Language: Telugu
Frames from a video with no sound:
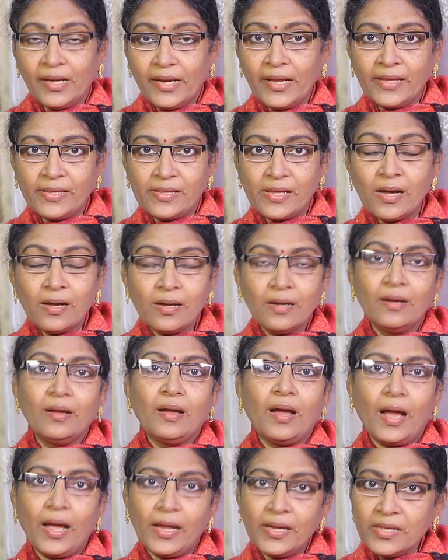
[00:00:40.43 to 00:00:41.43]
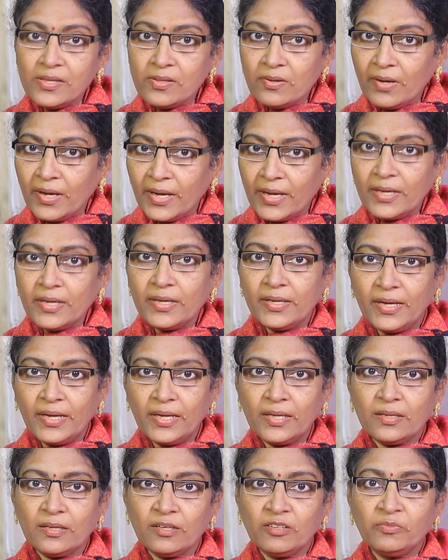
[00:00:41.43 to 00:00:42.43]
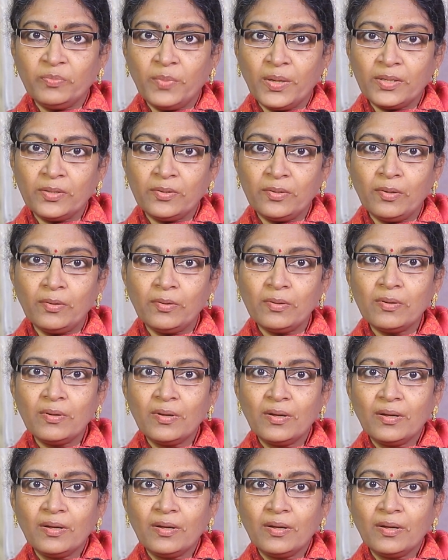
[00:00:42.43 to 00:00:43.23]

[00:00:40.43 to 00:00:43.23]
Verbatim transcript: లేదా ఐదు లేని డేట్ ఆఫ్ బర్త్లో